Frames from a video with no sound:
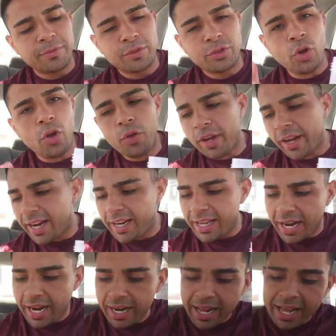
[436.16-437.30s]
Todo en
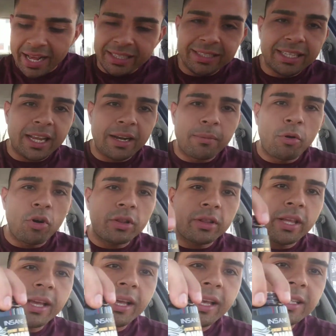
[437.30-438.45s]
general, hasta el bote
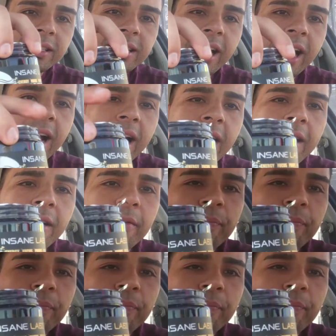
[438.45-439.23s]
está...